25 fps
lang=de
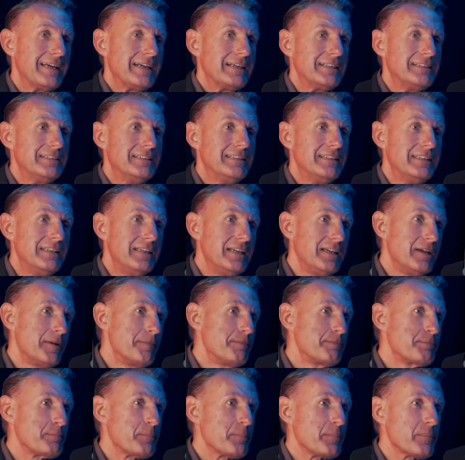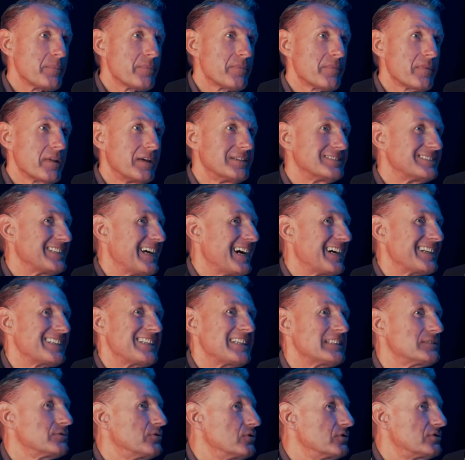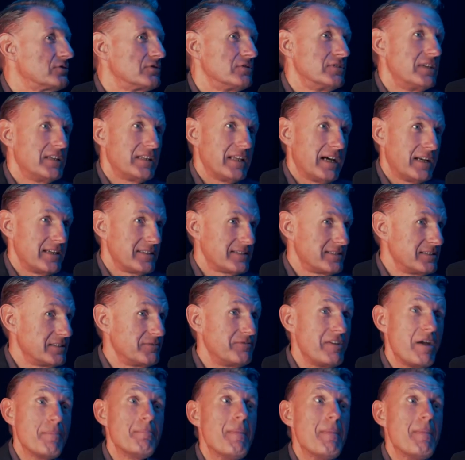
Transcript: die sagen, das funktioniert alles nicht. Wer